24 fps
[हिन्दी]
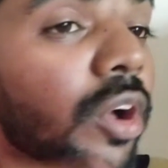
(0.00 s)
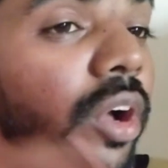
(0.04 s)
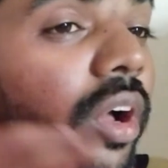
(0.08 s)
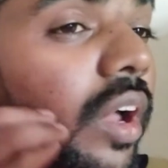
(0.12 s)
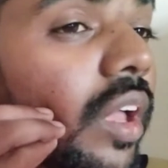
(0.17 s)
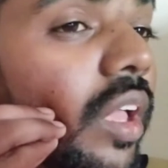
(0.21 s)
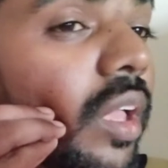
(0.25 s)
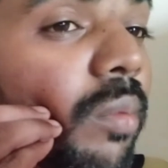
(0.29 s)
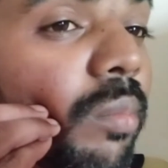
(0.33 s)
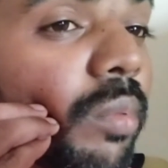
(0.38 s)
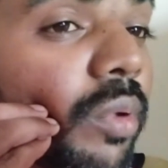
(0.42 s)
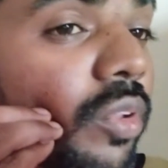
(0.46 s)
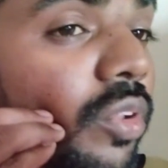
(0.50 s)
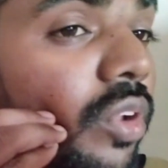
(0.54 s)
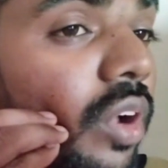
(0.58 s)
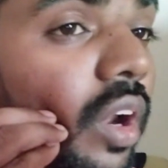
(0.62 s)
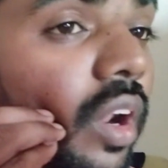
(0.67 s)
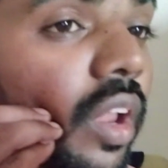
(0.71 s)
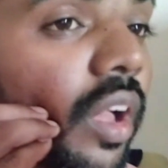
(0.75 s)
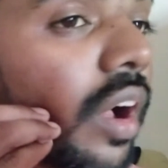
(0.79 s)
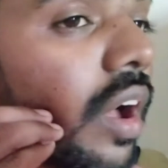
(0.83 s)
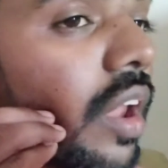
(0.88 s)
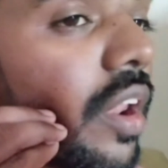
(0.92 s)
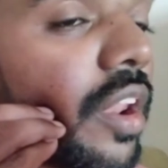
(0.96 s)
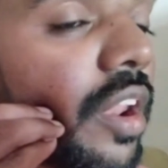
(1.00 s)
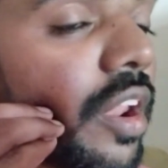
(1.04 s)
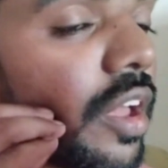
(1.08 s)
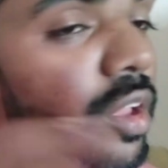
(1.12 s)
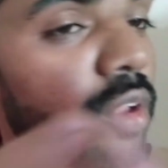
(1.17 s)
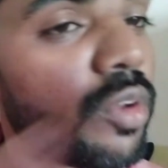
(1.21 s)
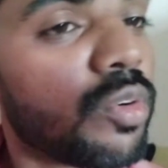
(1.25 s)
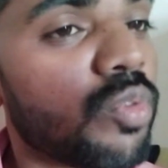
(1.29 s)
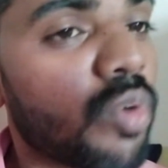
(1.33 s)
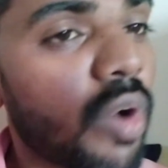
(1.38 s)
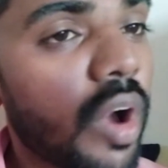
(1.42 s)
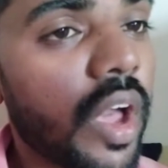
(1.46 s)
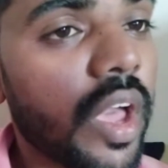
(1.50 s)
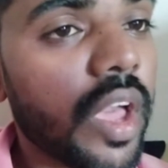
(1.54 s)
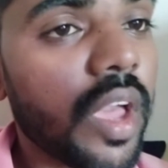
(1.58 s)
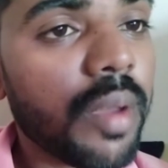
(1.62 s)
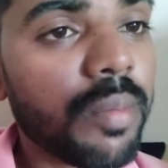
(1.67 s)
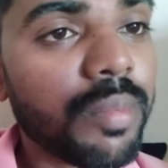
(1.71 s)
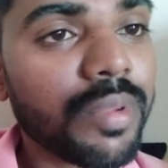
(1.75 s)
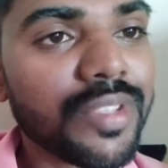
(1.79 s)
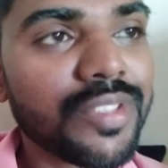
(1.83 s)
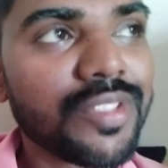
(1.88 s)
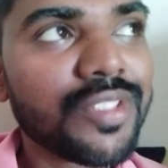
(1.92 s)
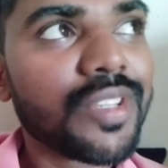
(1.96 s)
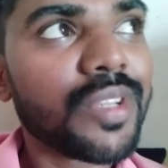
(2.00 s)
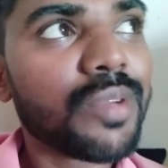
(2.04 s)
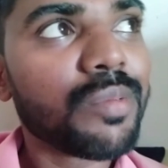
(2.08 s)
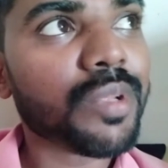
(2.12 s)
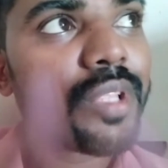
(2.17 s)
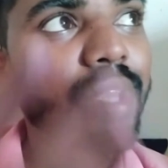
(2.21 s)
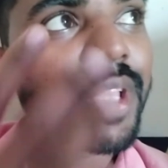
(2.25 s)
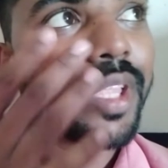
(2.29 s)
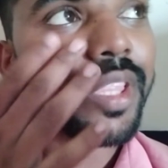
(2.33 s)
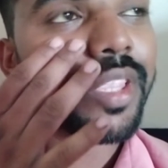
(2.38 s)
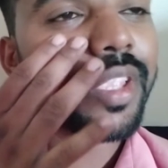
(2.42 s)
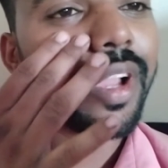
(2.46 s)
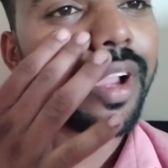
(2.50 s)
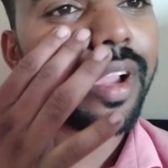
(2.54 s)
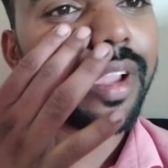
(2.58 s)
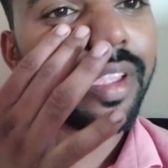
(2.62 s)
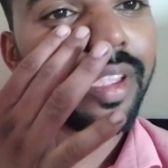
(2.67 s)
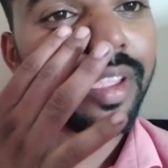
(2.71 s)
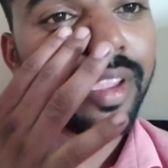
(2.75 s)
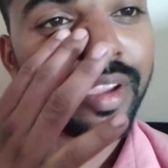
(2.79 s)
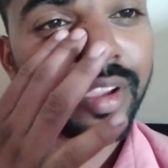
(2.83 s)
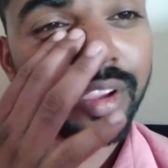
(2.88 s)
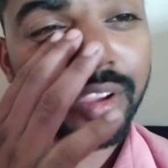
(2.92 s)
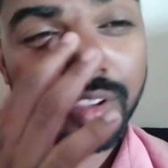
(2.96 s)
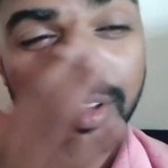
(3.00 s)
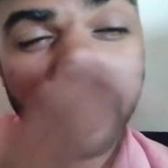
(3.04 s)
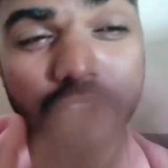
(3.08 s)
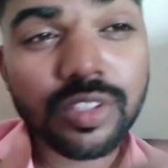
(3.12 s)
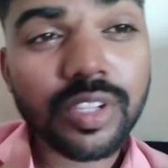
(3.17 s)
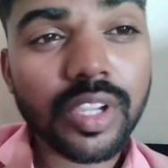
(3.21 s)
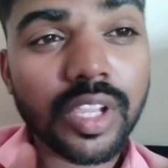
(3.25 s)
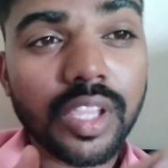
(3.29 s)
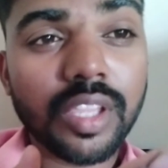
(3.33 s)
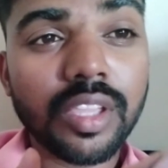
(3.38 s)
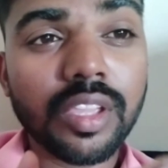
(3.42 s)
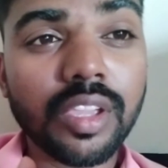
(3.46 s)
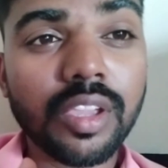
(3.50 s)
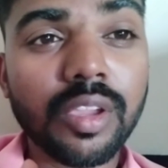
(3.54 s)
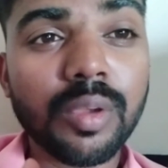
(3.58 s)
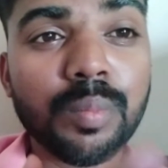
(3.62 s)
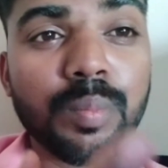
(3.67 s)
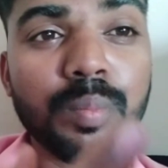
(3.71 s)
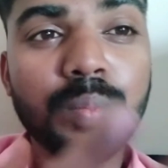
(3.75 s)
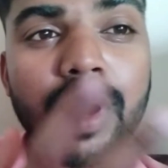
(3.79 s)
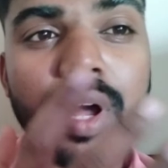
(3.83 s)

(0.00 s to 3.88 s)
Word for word: कहीं भी जाने का नहीं हुआ है अभी छः बजे जाके घर जाएंगे